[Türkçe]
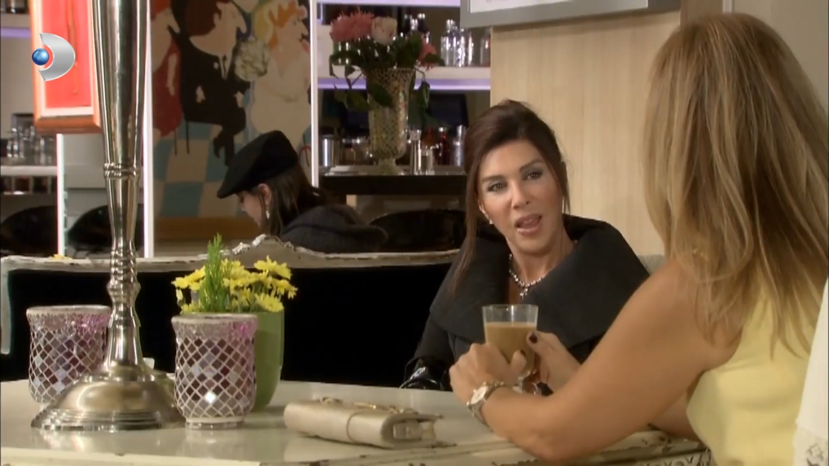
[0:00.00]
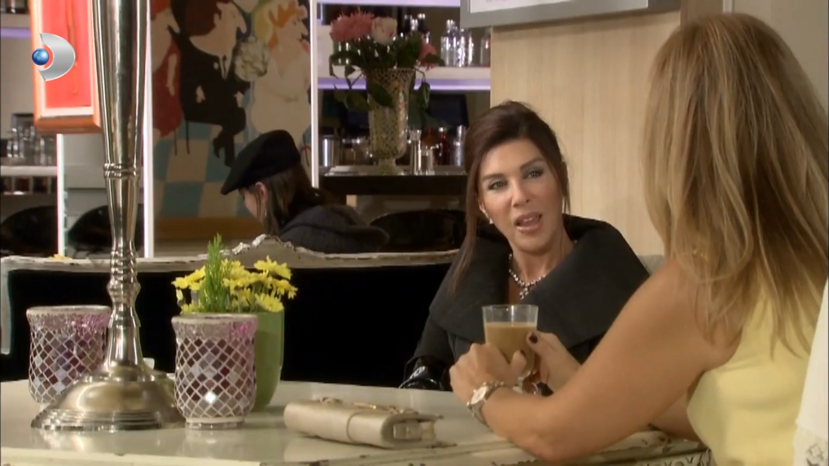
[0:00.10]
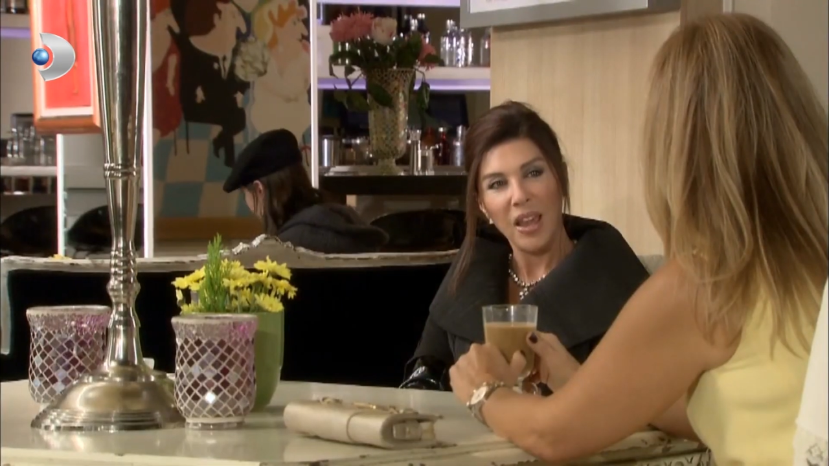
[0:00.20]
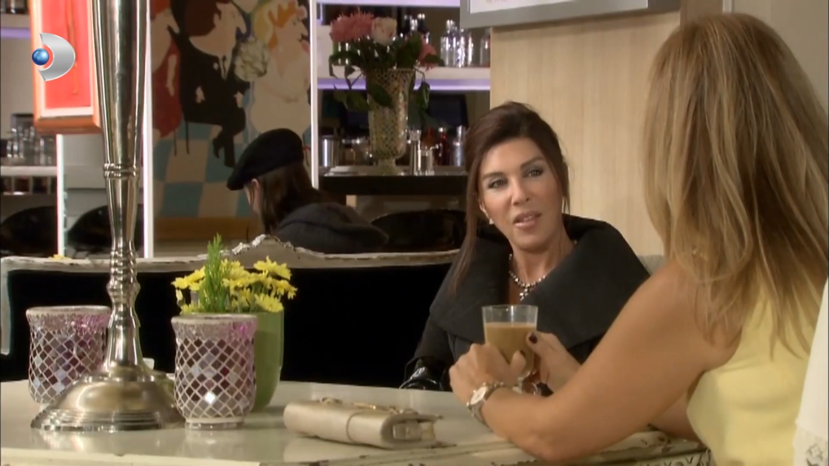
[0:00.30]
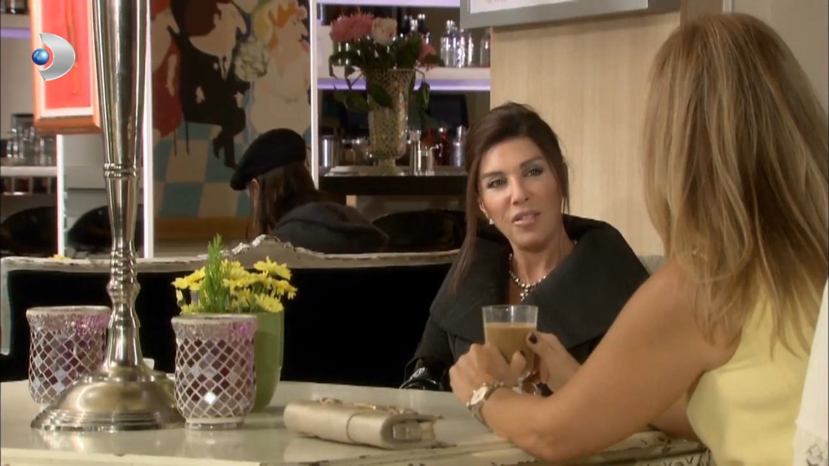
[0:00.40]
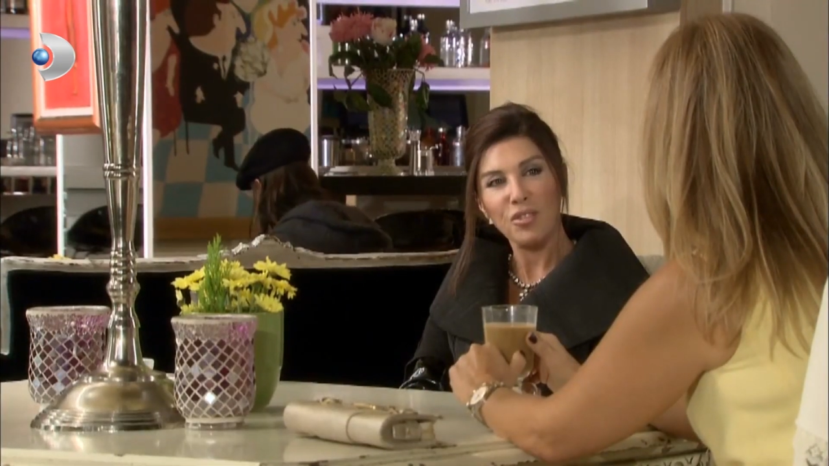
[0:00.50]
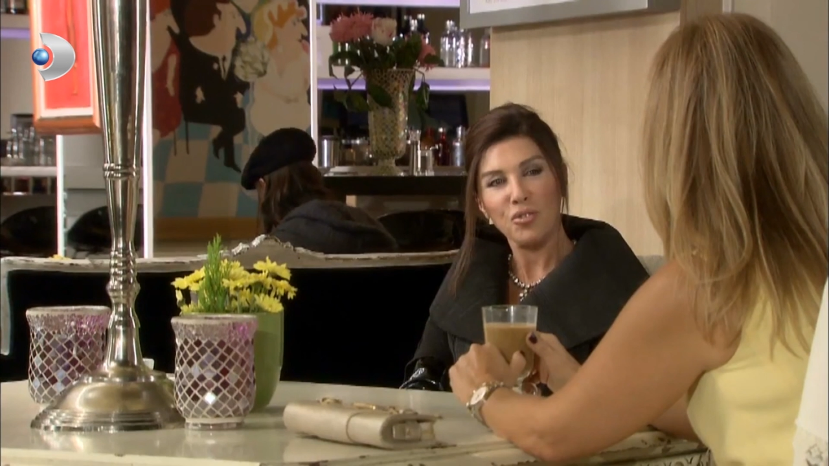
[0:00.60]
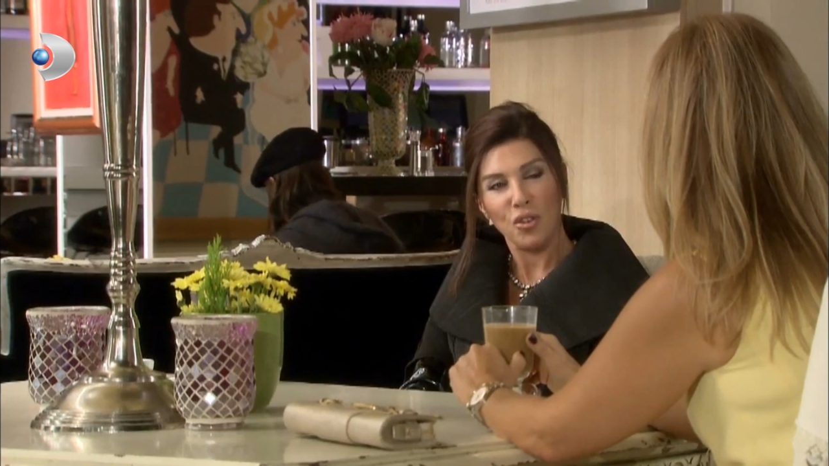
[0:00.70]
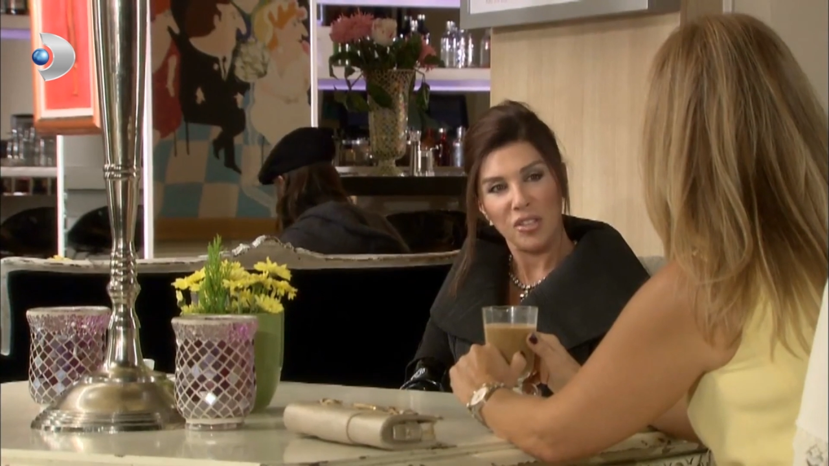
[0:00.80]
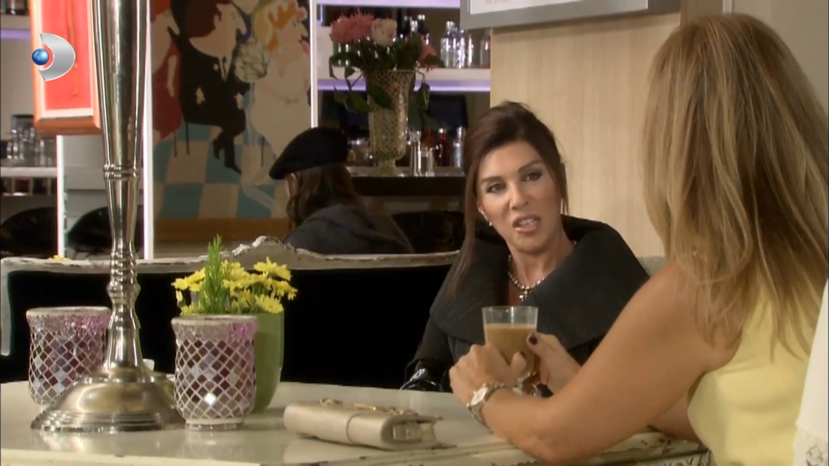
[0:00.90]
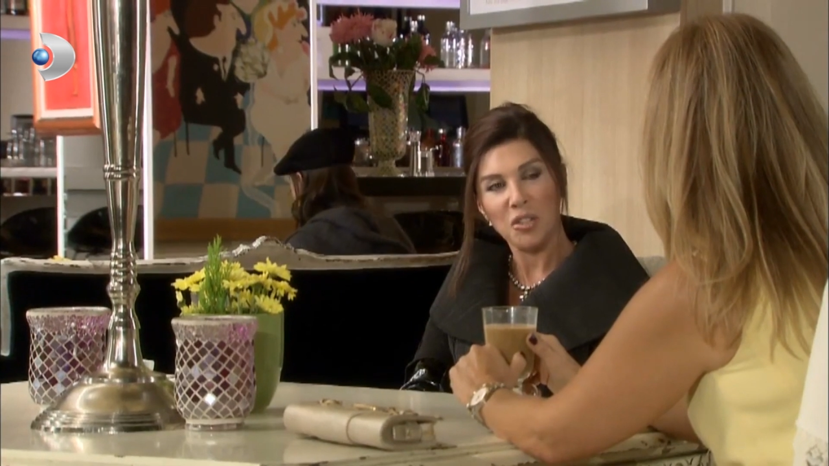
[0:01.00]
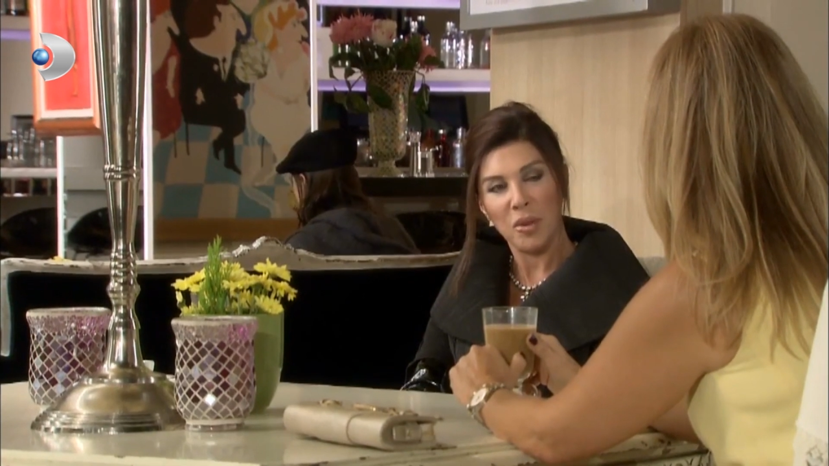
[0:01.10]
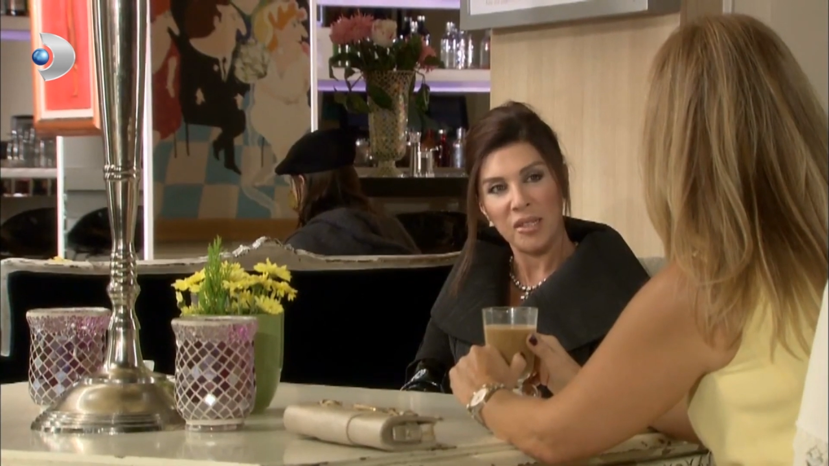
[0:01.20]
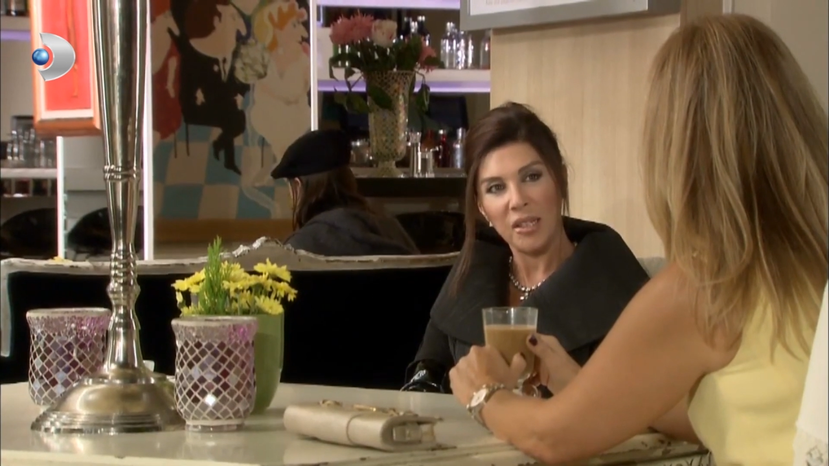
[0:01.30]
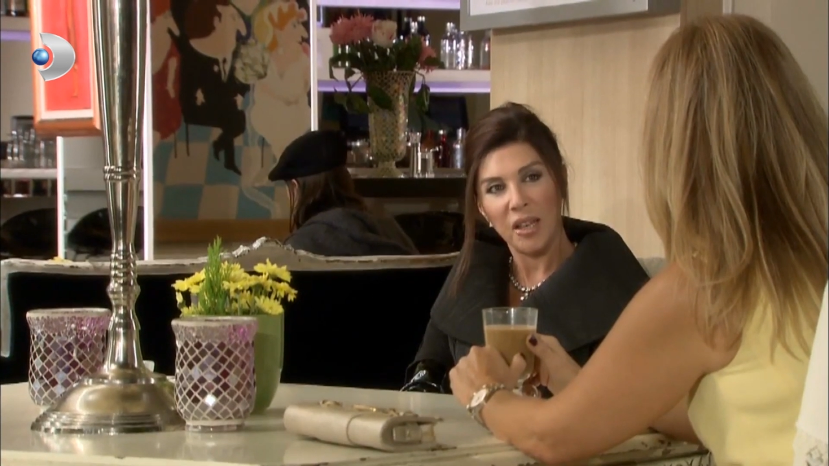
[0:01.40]
Evlilik
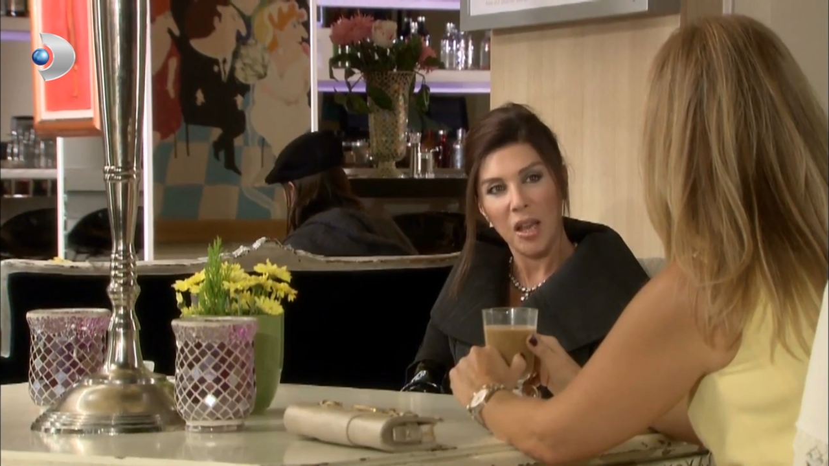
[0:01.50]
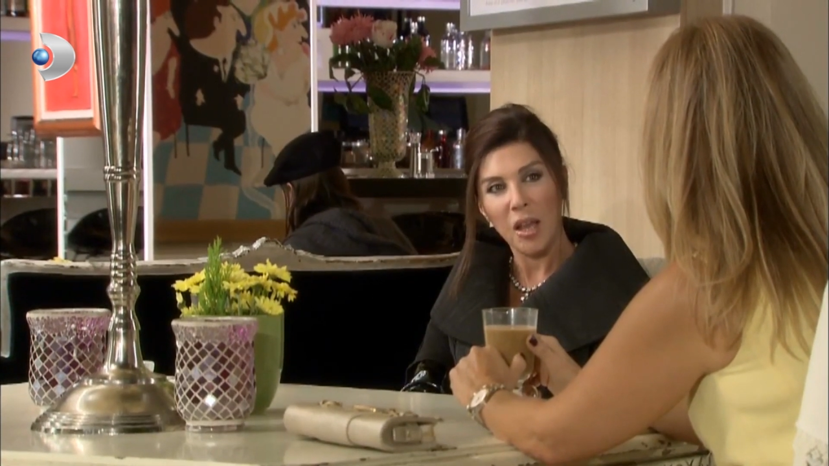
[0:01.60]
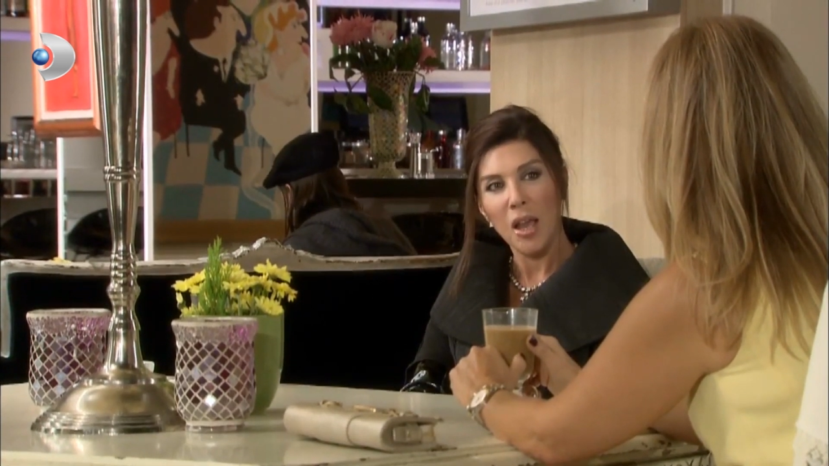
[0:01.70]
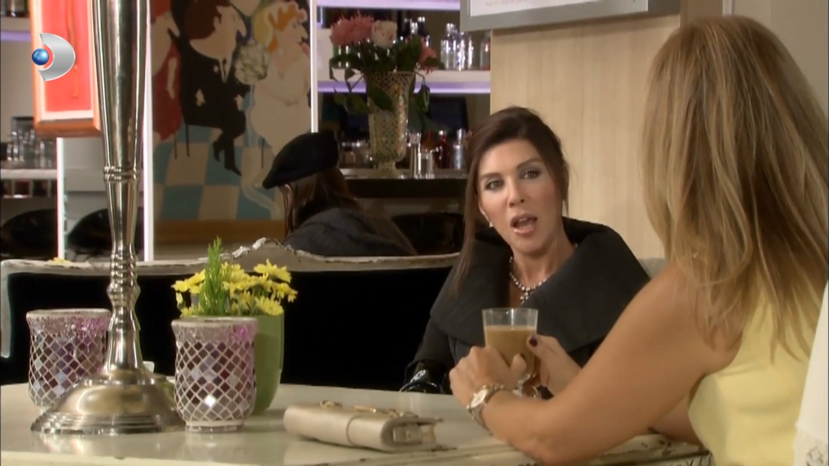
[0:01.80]
sözleşmesinde